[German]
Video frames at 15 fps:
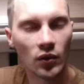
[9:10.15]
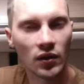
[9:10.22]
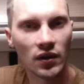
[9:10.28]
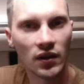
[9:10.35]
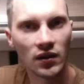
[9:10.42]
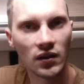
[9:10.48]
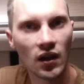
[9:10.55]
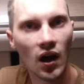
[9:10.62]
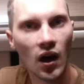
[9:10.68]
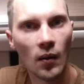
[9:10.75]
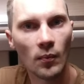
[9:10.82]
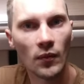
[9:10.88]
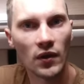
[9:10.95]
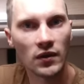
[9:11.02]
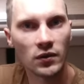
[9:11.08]
noch drin
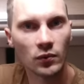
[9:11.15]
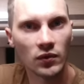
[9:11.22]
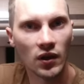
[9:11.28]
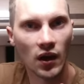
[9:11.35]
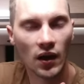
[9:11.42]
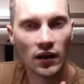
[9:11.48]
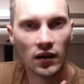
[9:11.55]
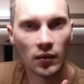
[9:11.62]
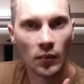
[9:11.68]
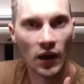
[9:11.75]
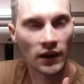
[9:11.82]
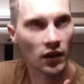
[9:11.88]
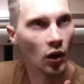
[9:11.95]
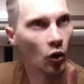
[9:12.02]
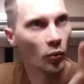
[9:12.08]
haben, ist unter anderem
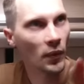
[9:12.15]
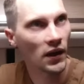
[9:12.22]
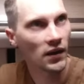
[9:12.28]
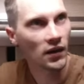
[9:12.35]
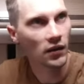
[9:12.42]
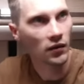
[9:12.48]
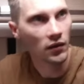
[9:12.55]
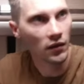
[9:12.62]
ein Rauchmelder.